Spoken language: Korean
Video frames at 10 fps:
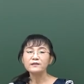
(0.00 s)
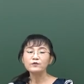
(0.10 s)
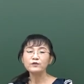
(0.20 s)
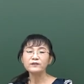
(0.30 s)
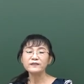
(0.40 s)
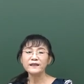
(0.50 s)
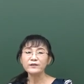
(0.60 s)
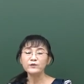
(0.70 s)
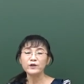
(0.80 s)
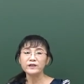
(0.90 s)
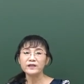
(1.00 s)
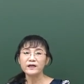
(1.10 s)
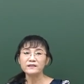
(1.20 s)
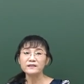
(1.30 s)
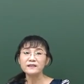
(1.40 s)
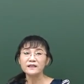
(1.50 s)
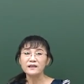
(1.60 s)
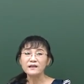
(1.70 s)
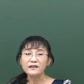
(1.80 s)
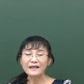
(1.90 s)
출제
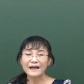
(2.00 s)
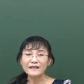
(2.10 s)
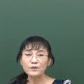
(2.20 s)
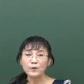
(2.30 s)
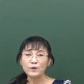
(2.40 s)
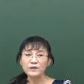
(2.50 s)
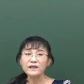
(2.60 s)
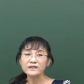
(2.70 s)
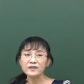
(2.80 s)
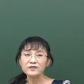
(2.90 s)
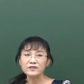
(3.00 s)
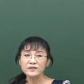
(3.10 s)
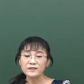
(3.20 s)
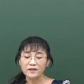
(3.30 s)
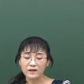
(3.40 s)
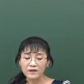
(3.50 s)
유형이라든지 난이도 이게 써져 있죠.